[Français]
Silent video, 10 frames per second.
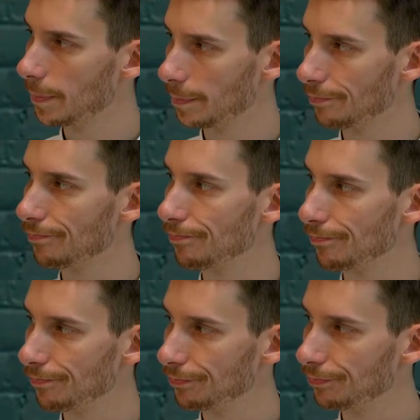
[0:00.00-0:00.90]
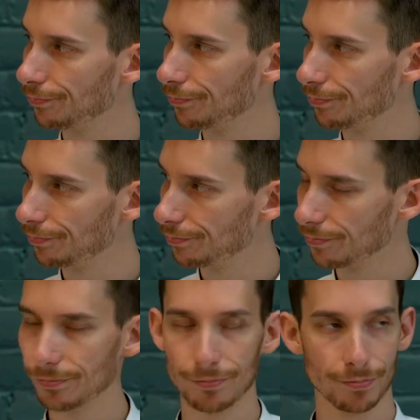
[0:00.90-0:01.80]
l'écouter de l'autre
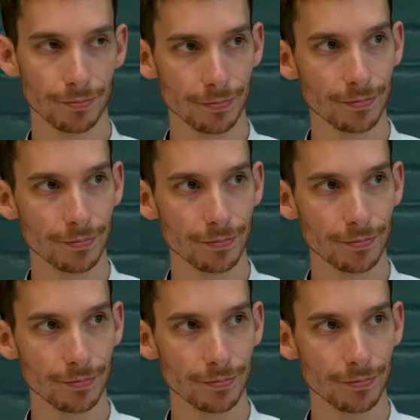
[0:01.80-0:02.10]
et